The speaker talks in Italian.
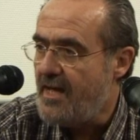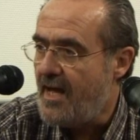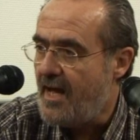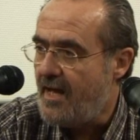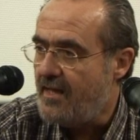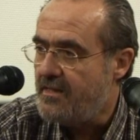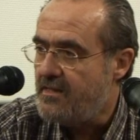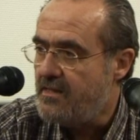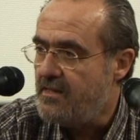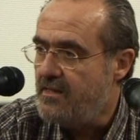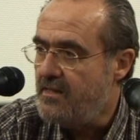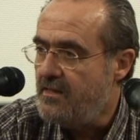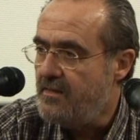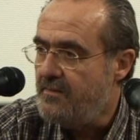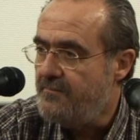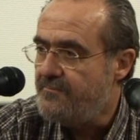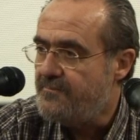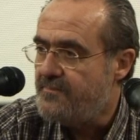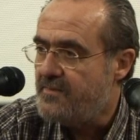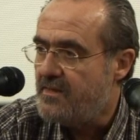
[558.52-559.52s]
i
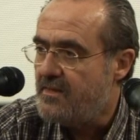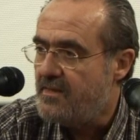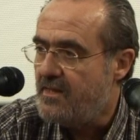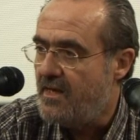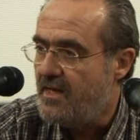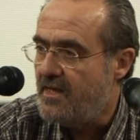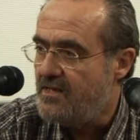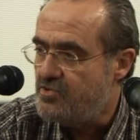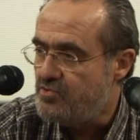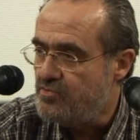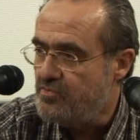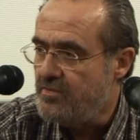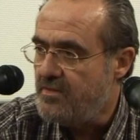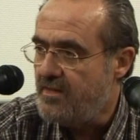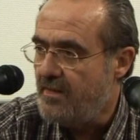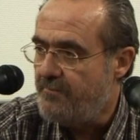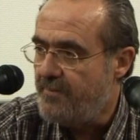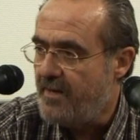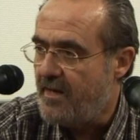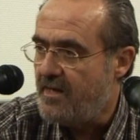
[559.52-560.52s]
dati della
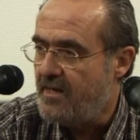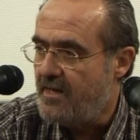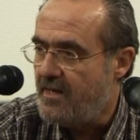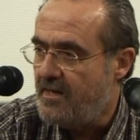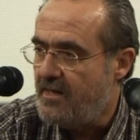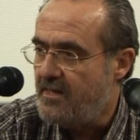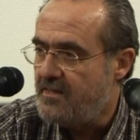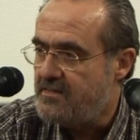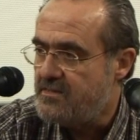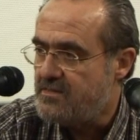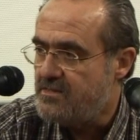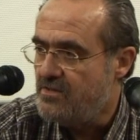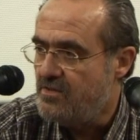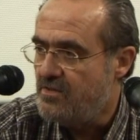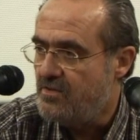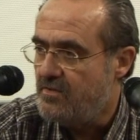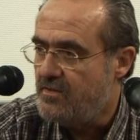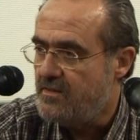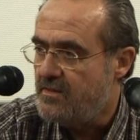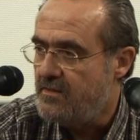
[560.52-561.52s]
giunta per le
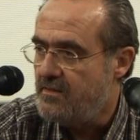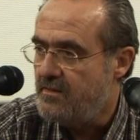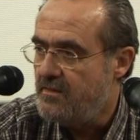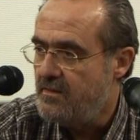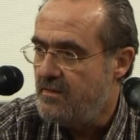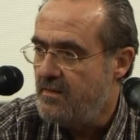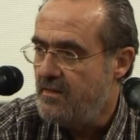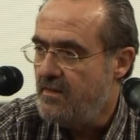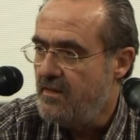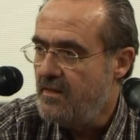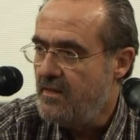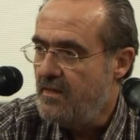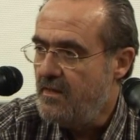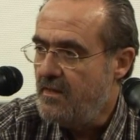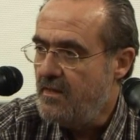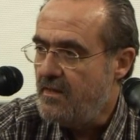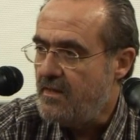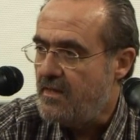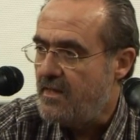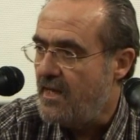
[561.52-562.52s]
elezioni,
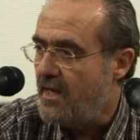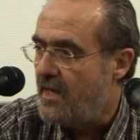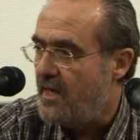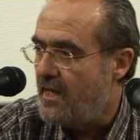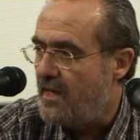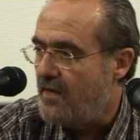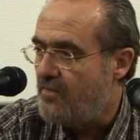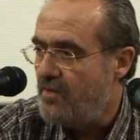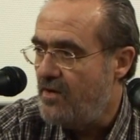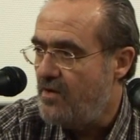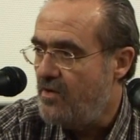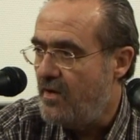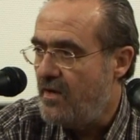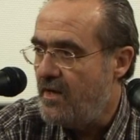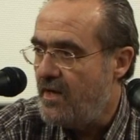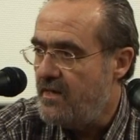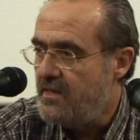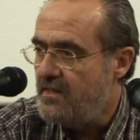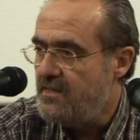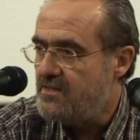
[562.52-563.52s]
che è
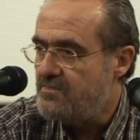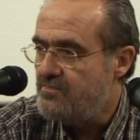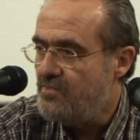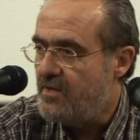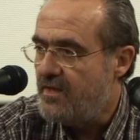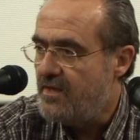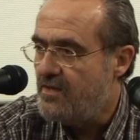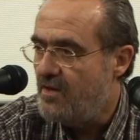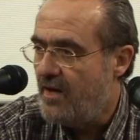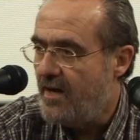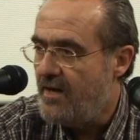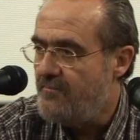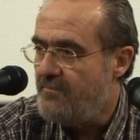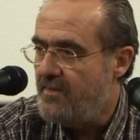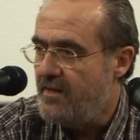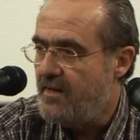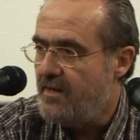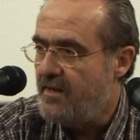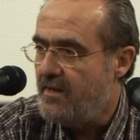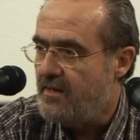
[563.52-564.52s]
quell'organismo che
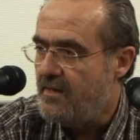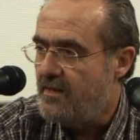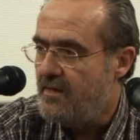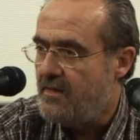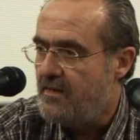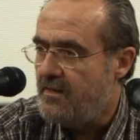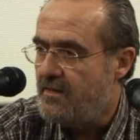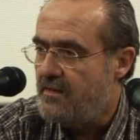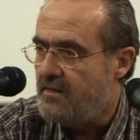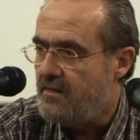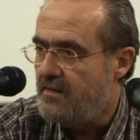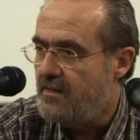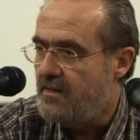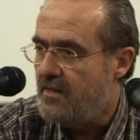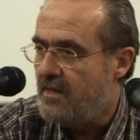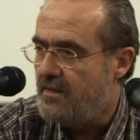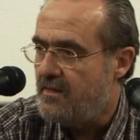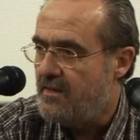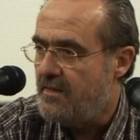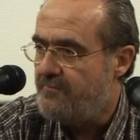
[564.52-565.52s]
dovrebbe, eh,
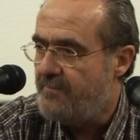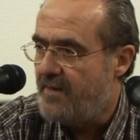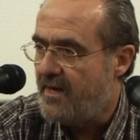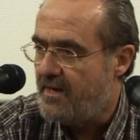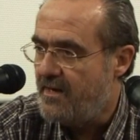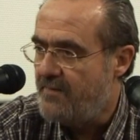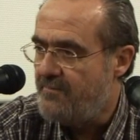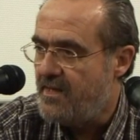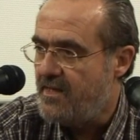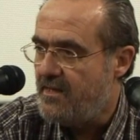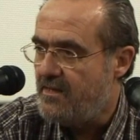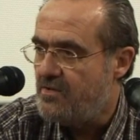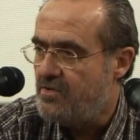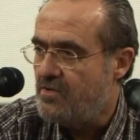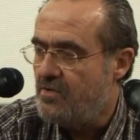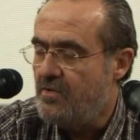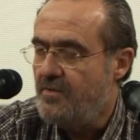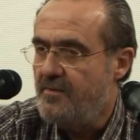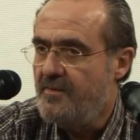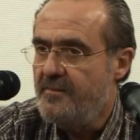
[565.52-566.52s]
in, del
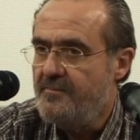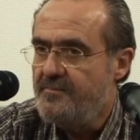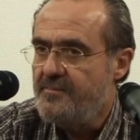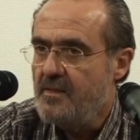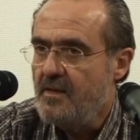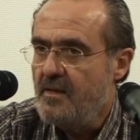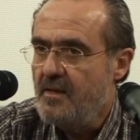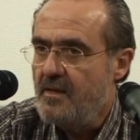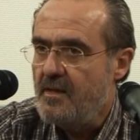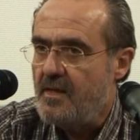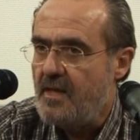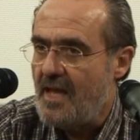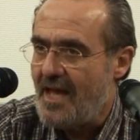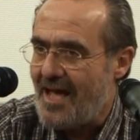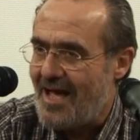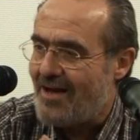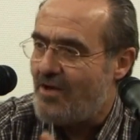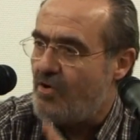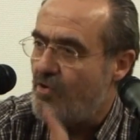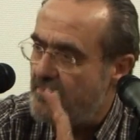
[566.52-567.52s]
Parlamento, che
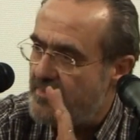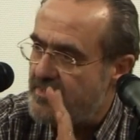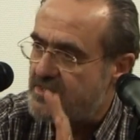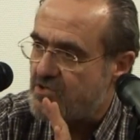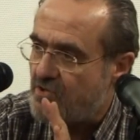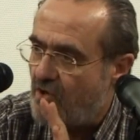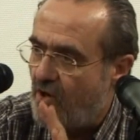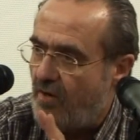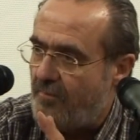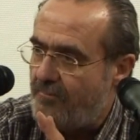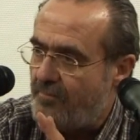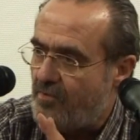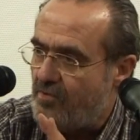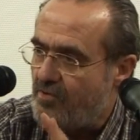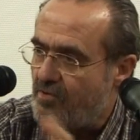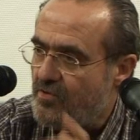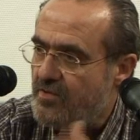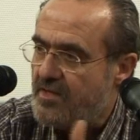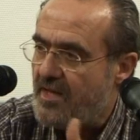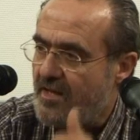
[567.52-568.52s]
ha come scopo
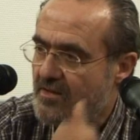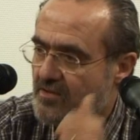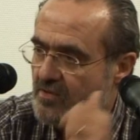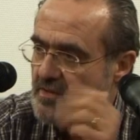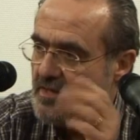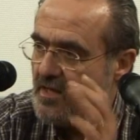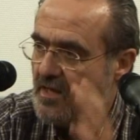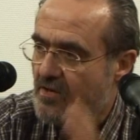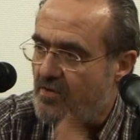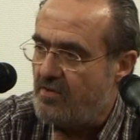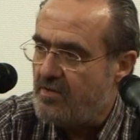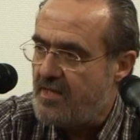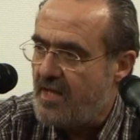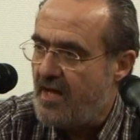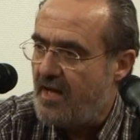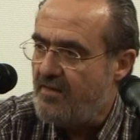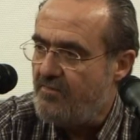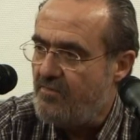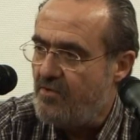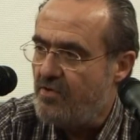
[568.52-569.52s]
non tanto di
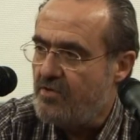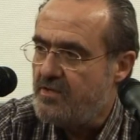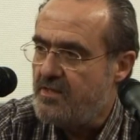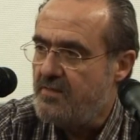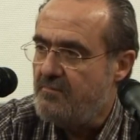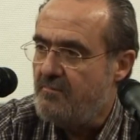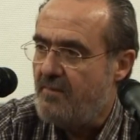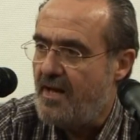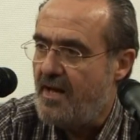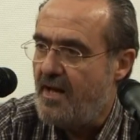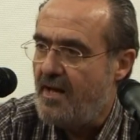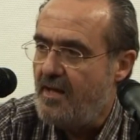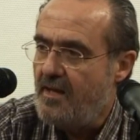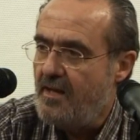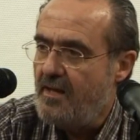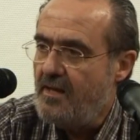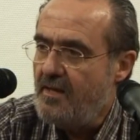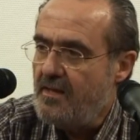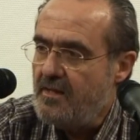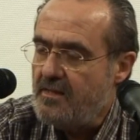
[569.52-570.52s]
ricontare i voti, ma
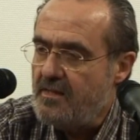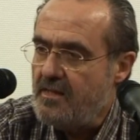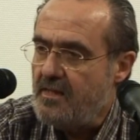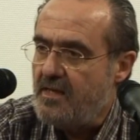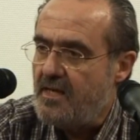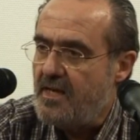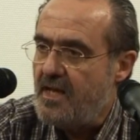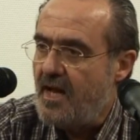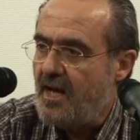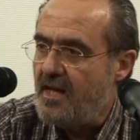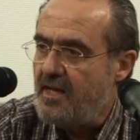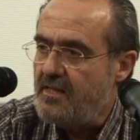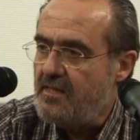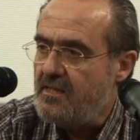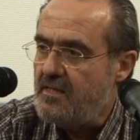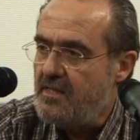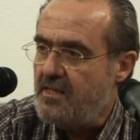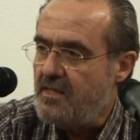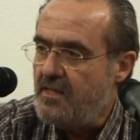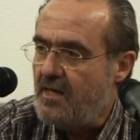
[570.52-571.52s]
di
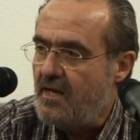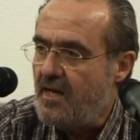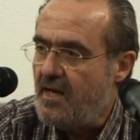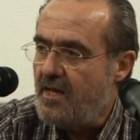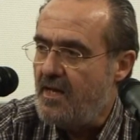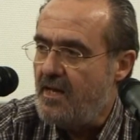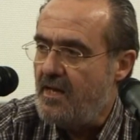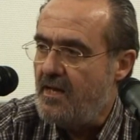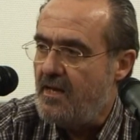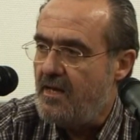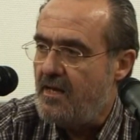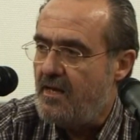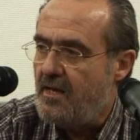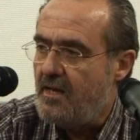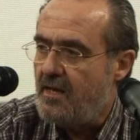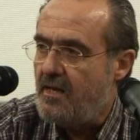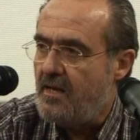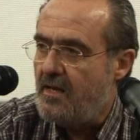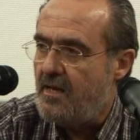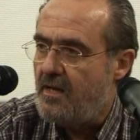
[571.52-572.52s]
garantire
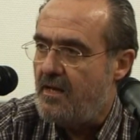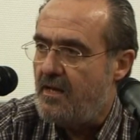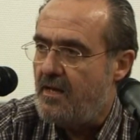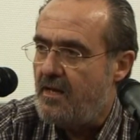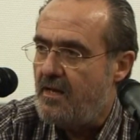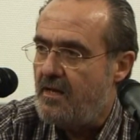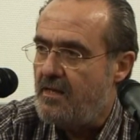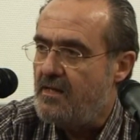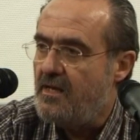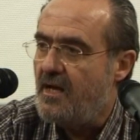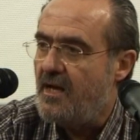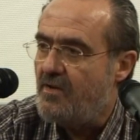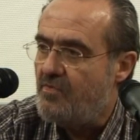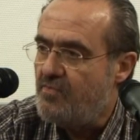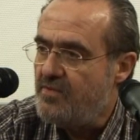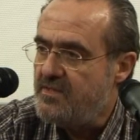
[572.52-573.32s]
eh, i